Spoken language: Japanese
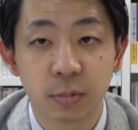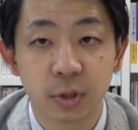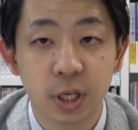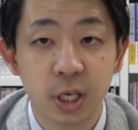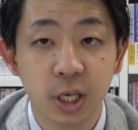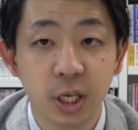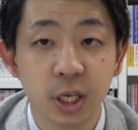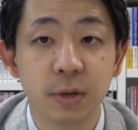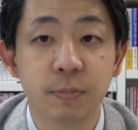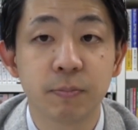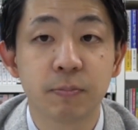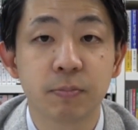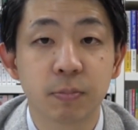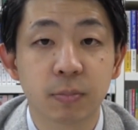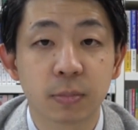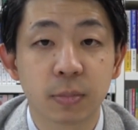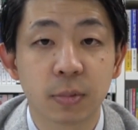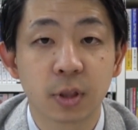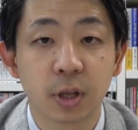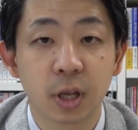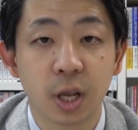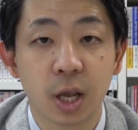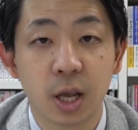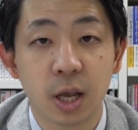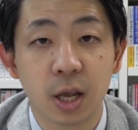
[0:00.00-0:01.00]
に、
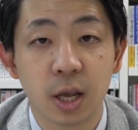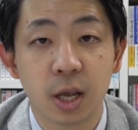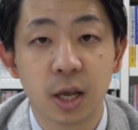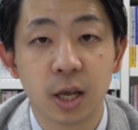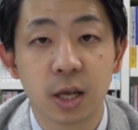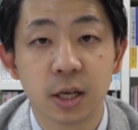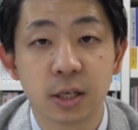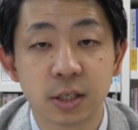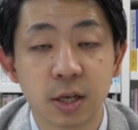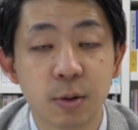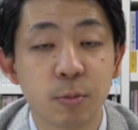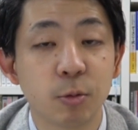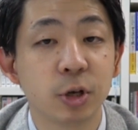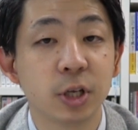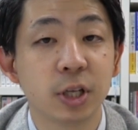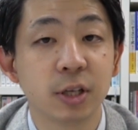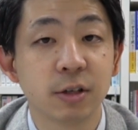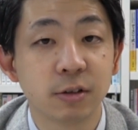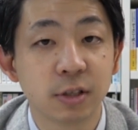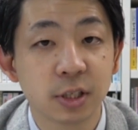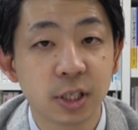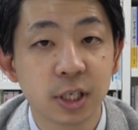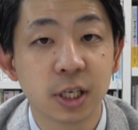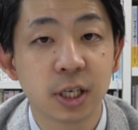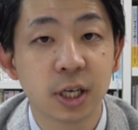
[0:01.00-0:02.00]
えー、してもいいで
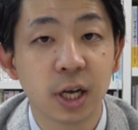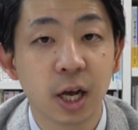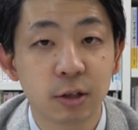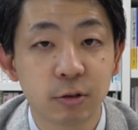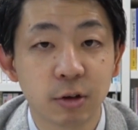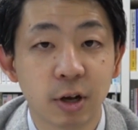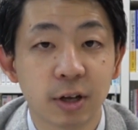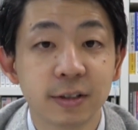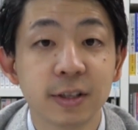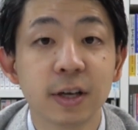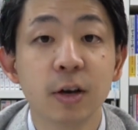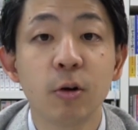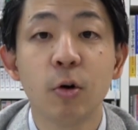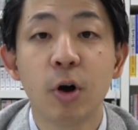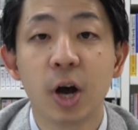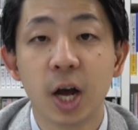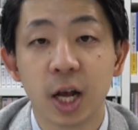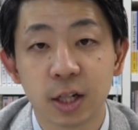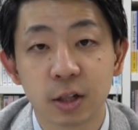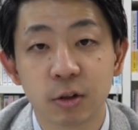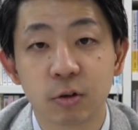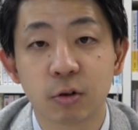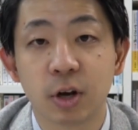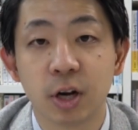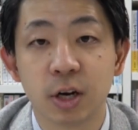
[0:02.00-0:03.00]
すしあと朝ご
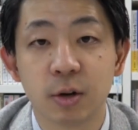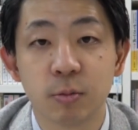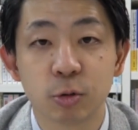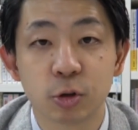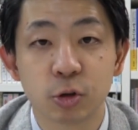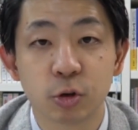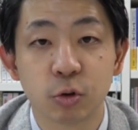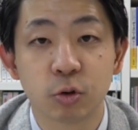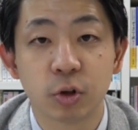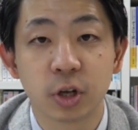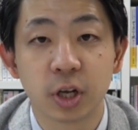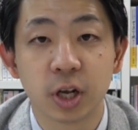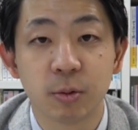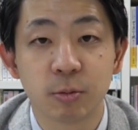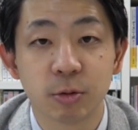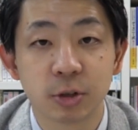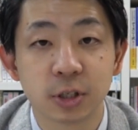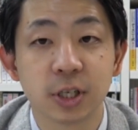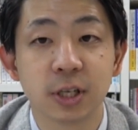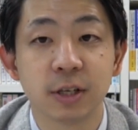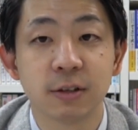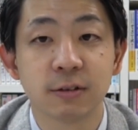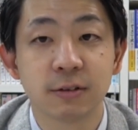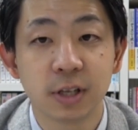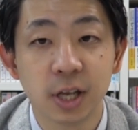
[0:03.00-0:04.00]
はんとかにもちょうどいいかも
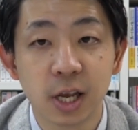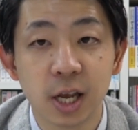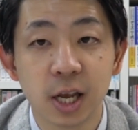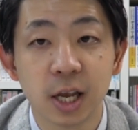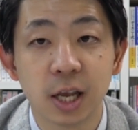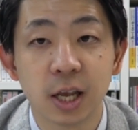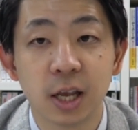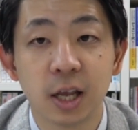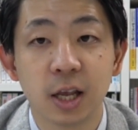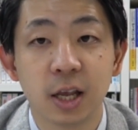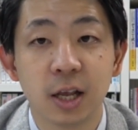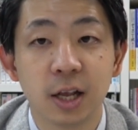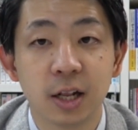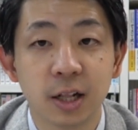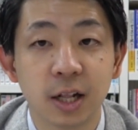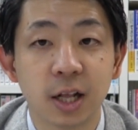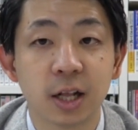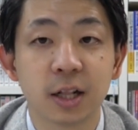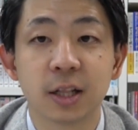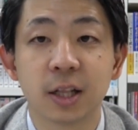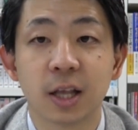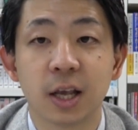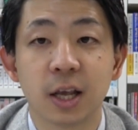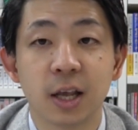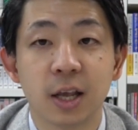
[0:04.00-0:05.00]
しれないですねな
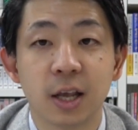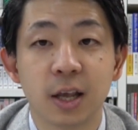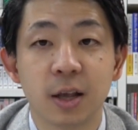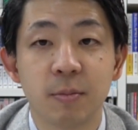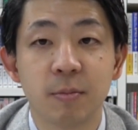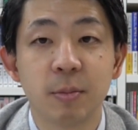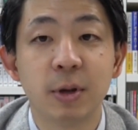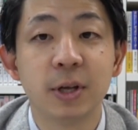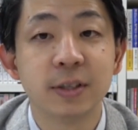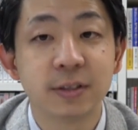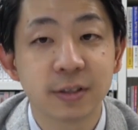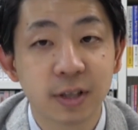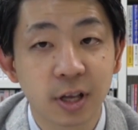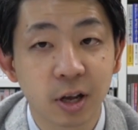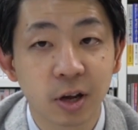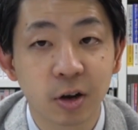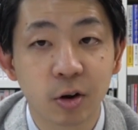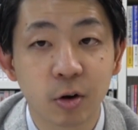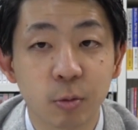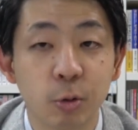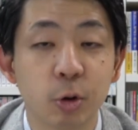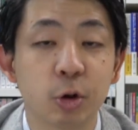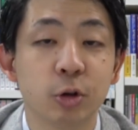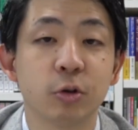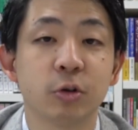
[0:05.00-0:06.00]
んで麺線
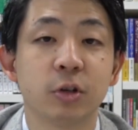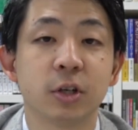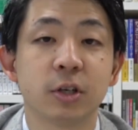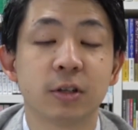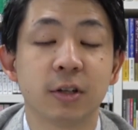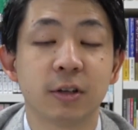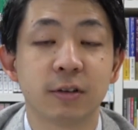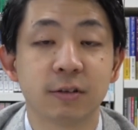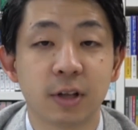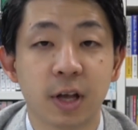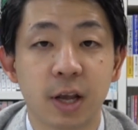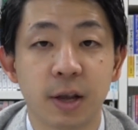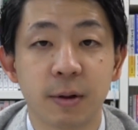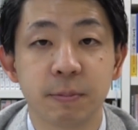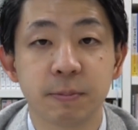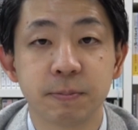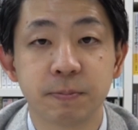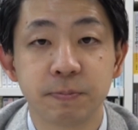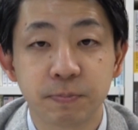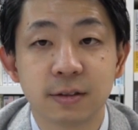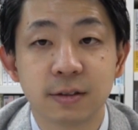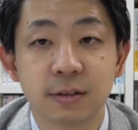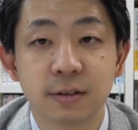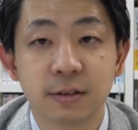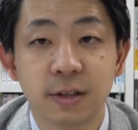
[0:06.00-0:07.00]
覚えておいてくだ
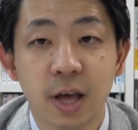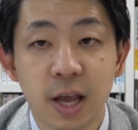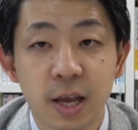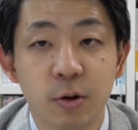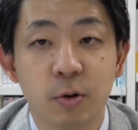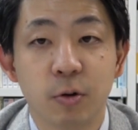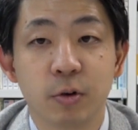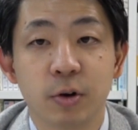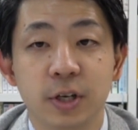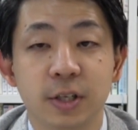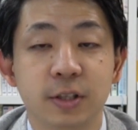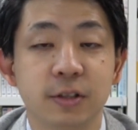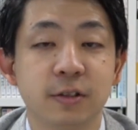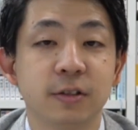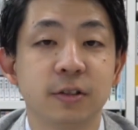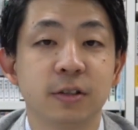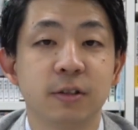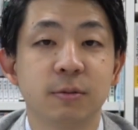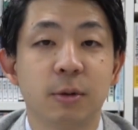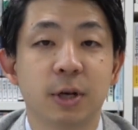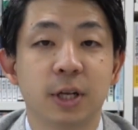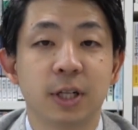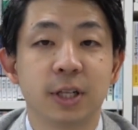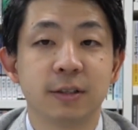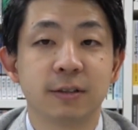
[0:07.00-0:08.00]
さい最後5つ
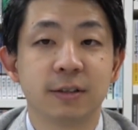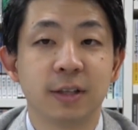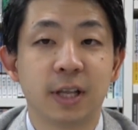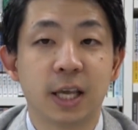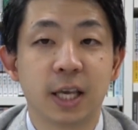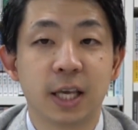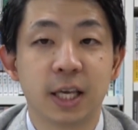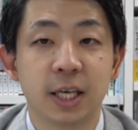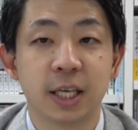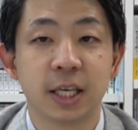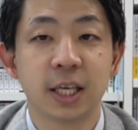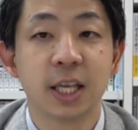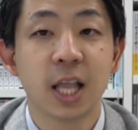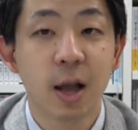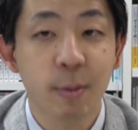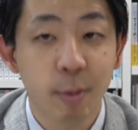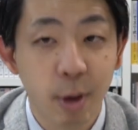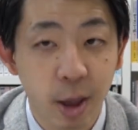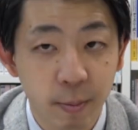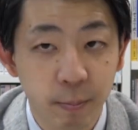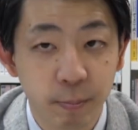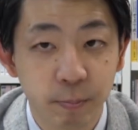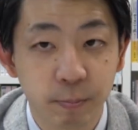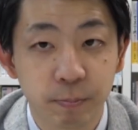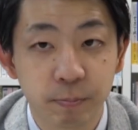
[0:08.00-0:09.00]
目はですね火
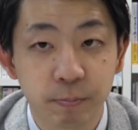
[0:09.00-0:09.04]
鍋